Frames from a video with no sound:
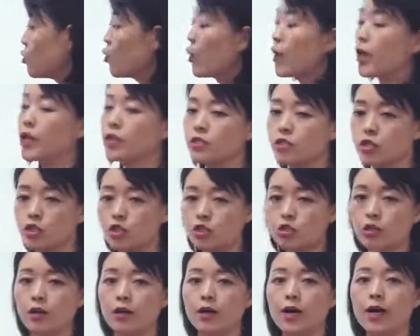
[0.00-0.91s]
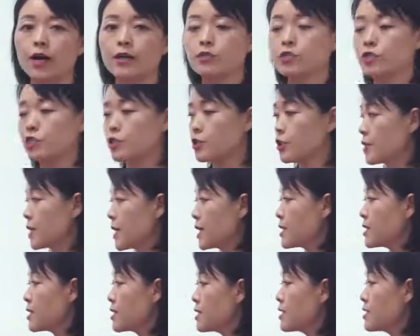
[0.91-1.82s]
对热啊，这是
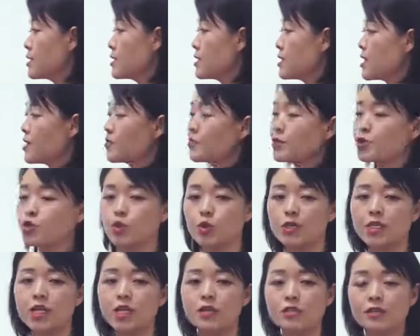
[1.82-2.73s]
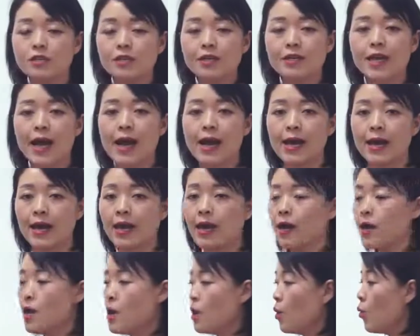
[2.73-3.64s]
天气，今天比昨天热呀
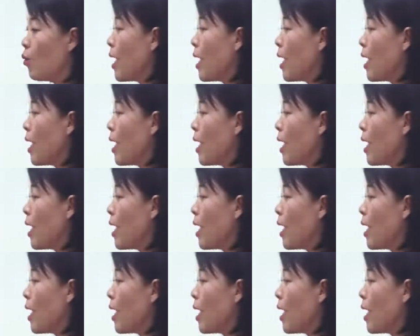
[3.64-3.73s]
啊。